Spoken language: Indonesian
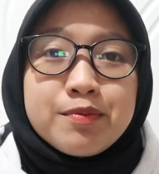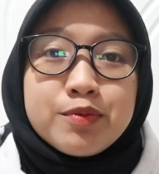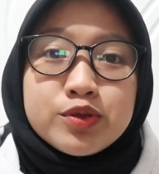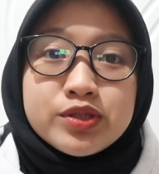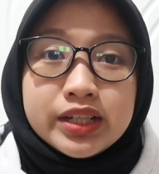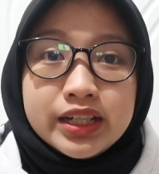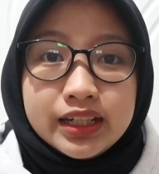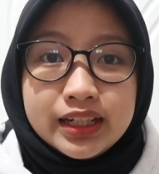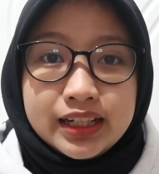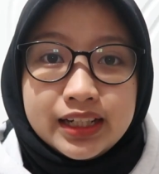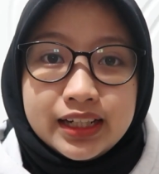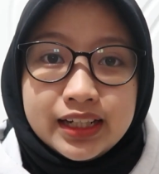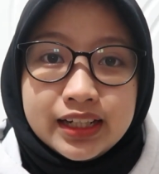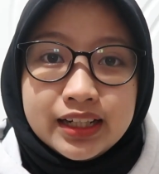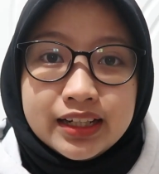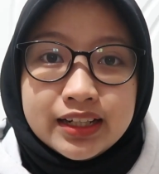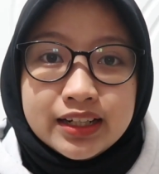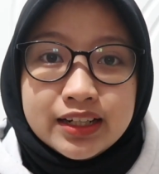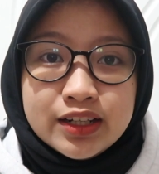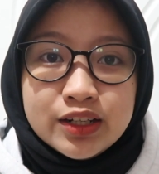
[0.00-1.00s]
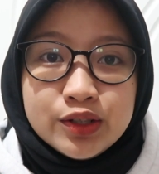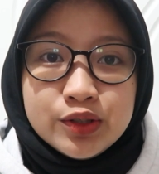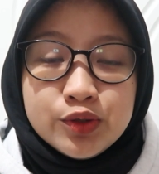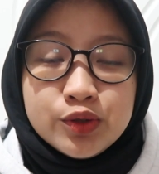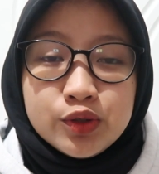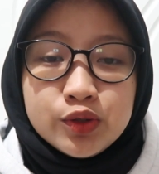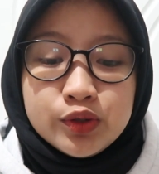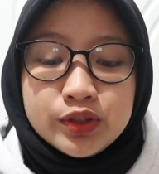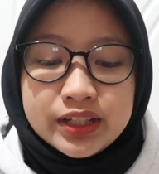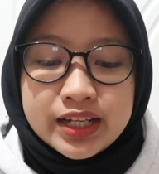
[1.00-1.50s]
kampus ini
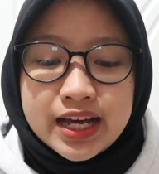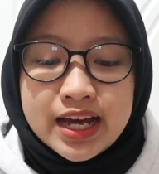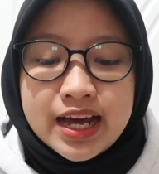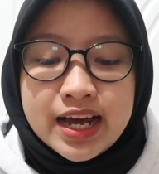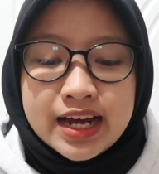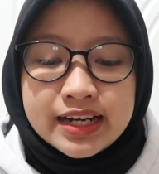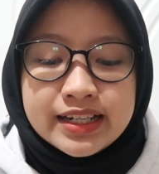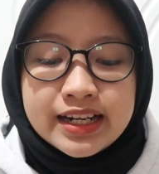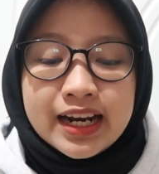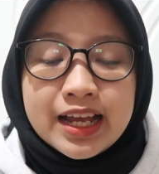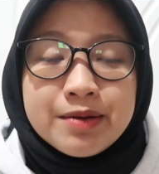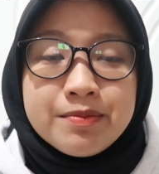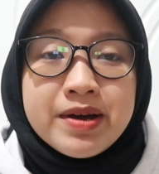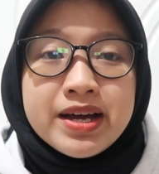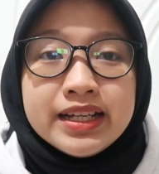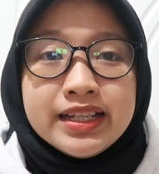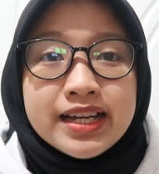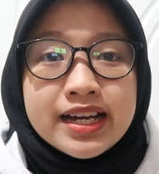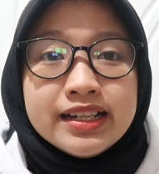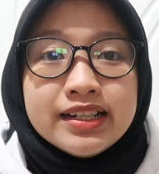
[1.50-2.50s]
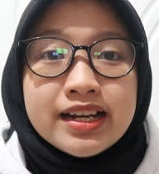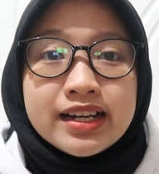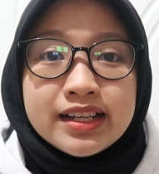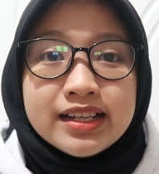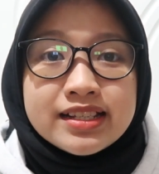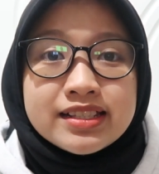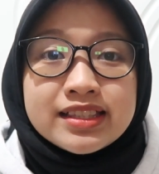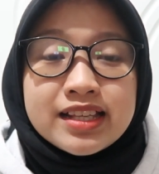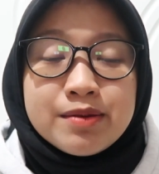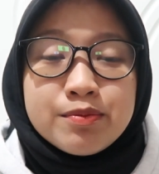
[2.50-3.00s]
dulunya adalah bagian
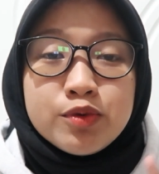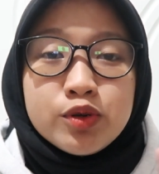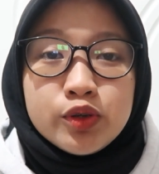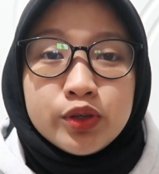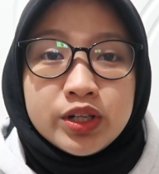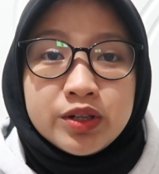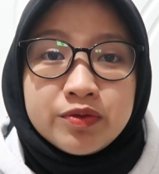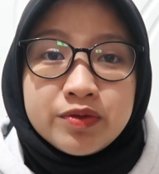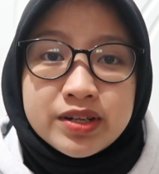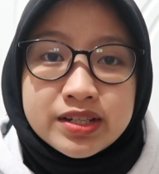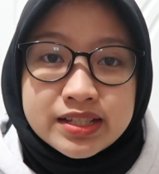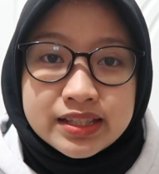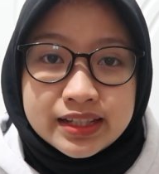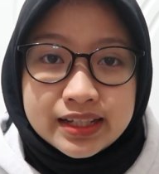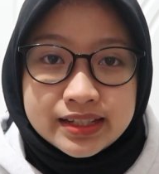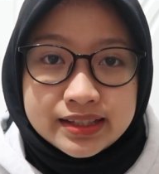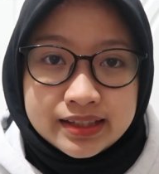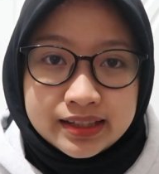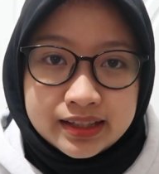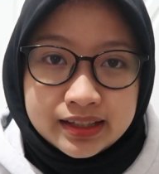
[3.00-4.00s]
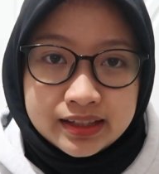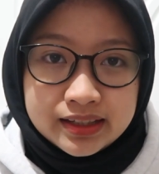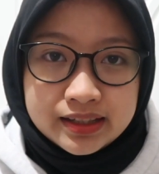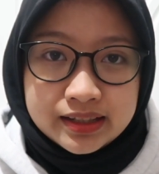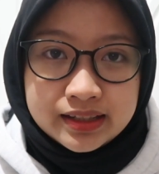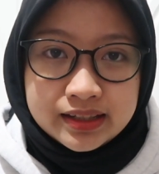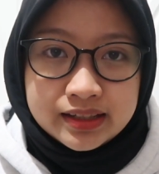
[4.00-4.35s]
dari Istanbul University.